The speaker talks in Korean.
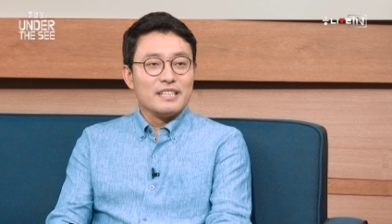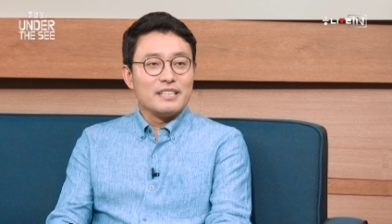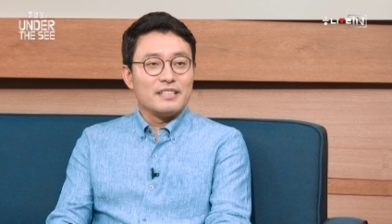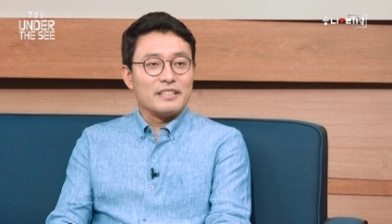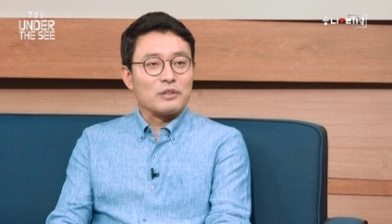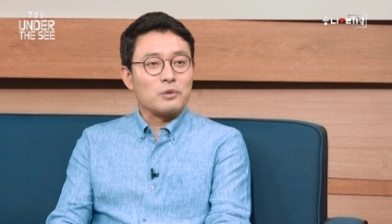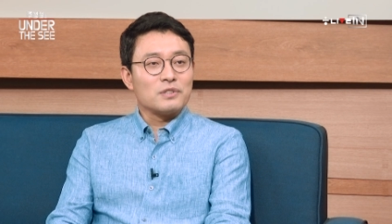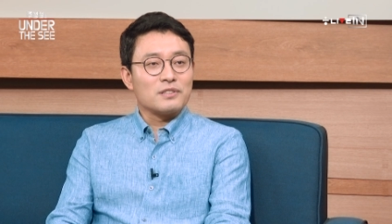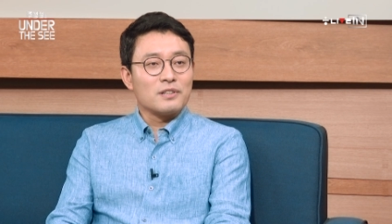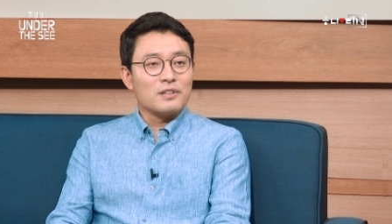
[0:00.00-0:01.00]
이
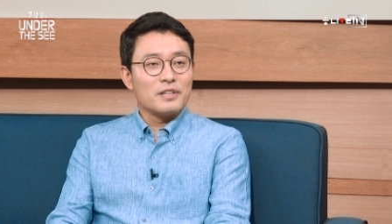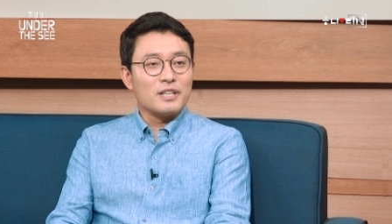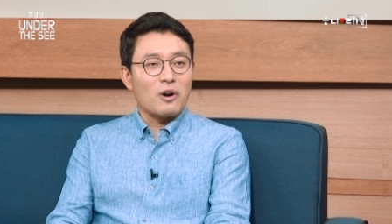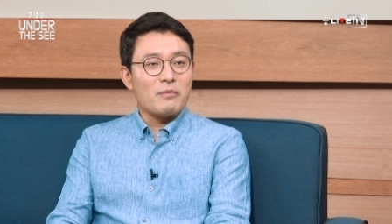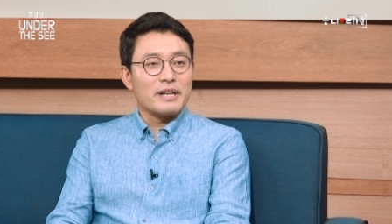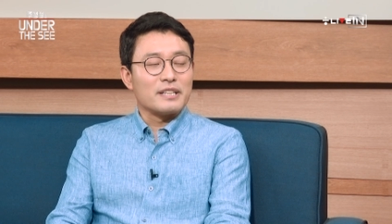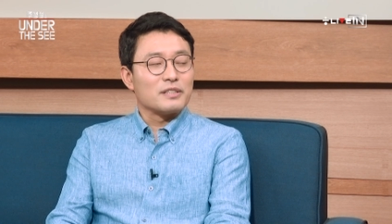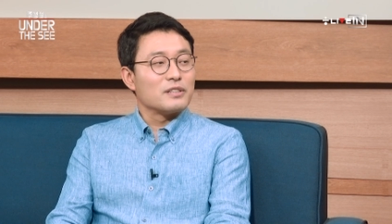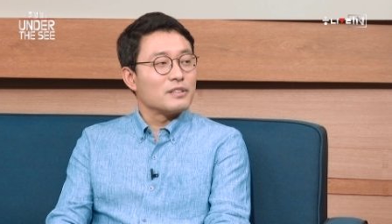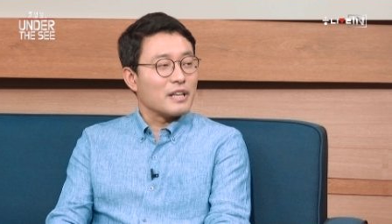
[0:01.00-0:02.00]
대통령 선거일을 얼마
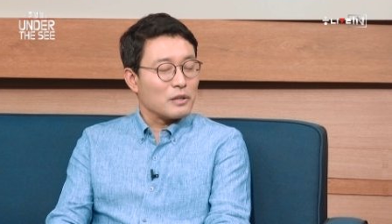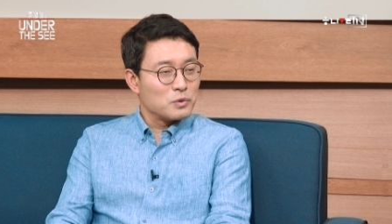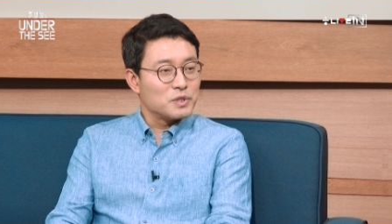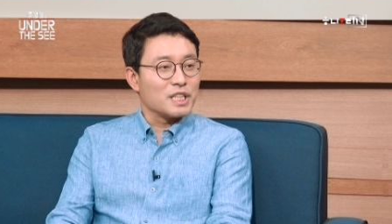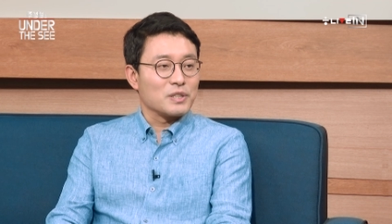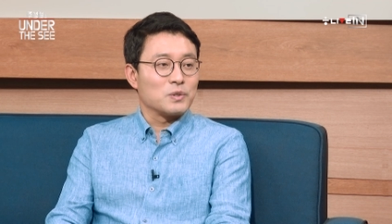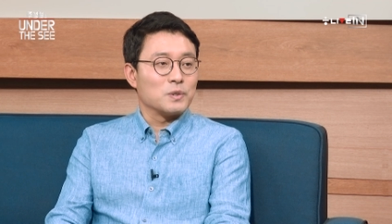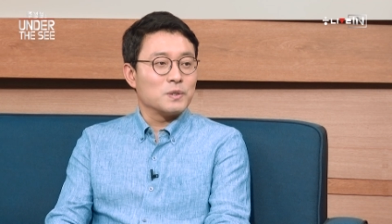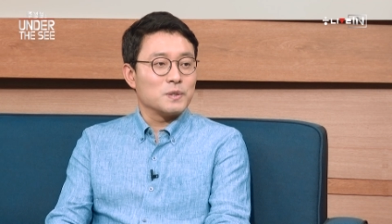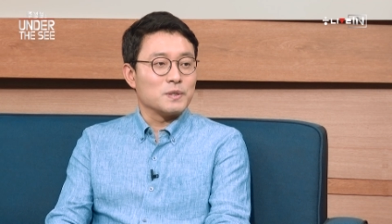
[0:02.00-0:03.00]
놔두지
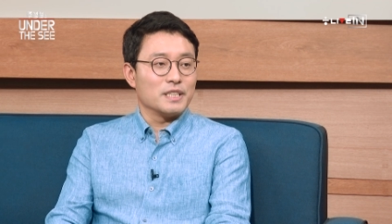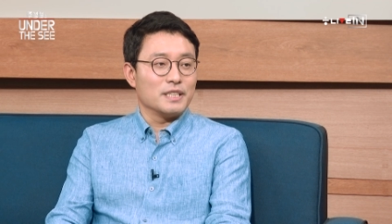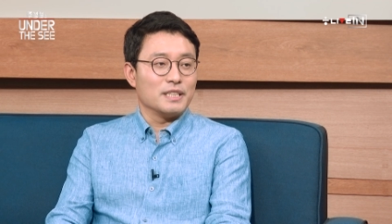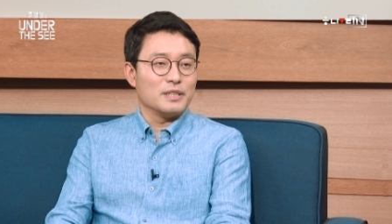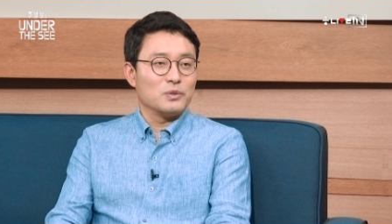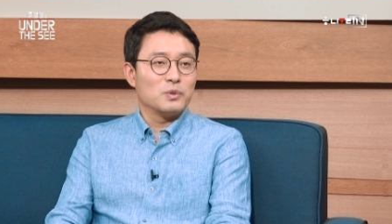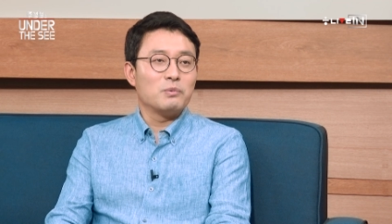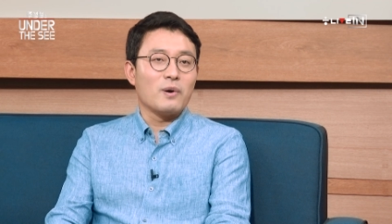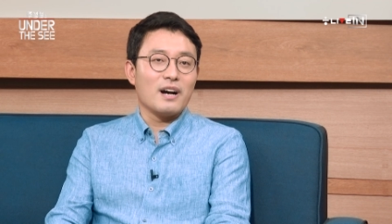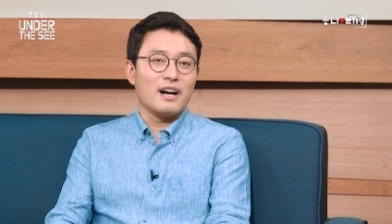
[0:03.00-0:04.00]
않고 이
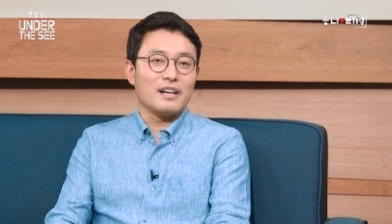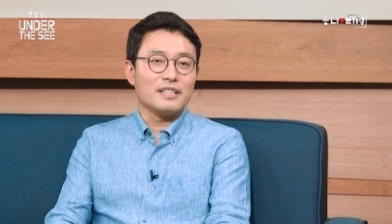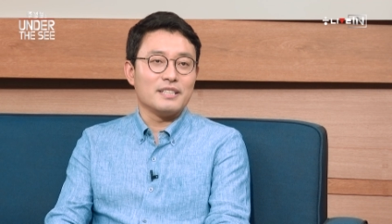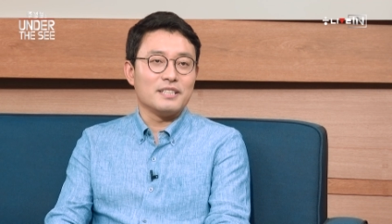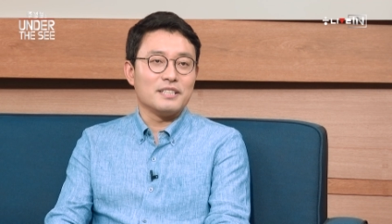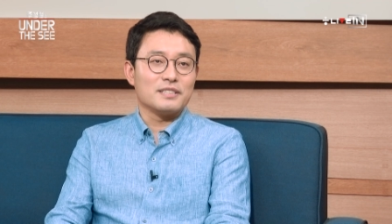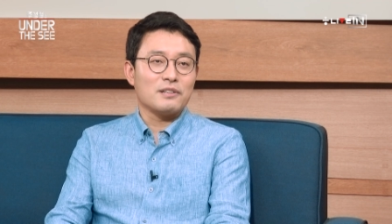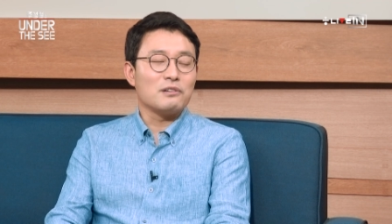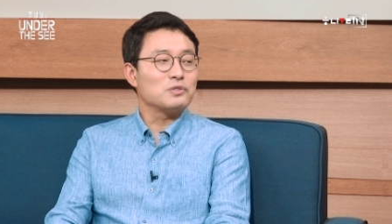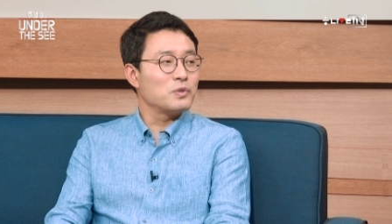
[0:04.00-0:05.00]
후보가 이
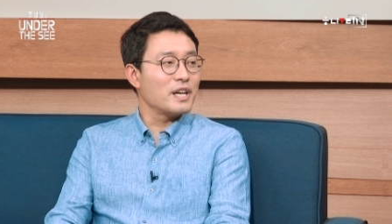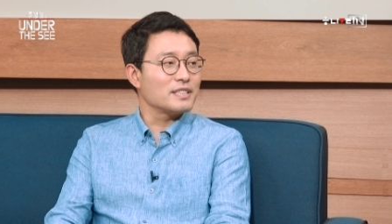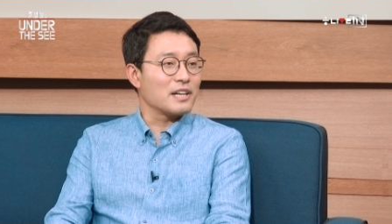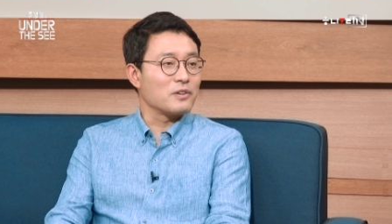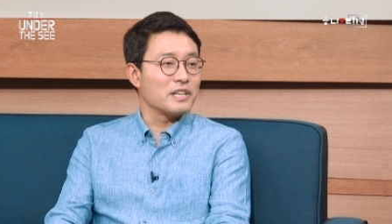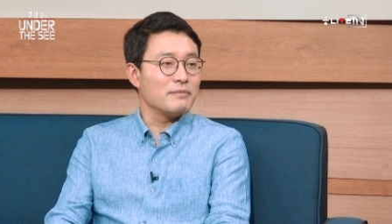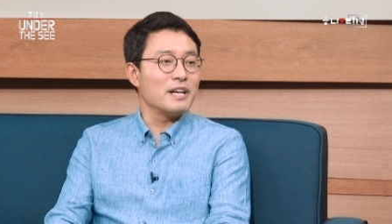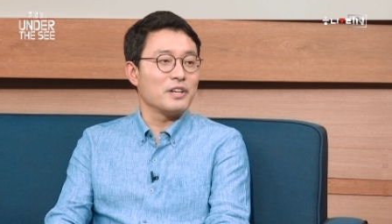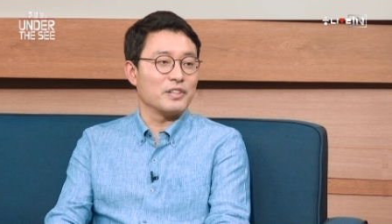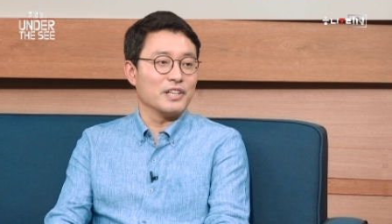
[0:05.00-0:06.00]
성추행 사건에
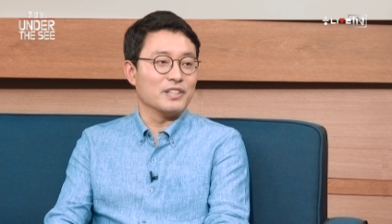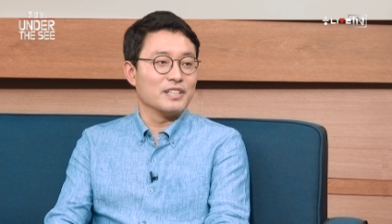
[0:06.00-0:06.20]
휘말리게 돼요.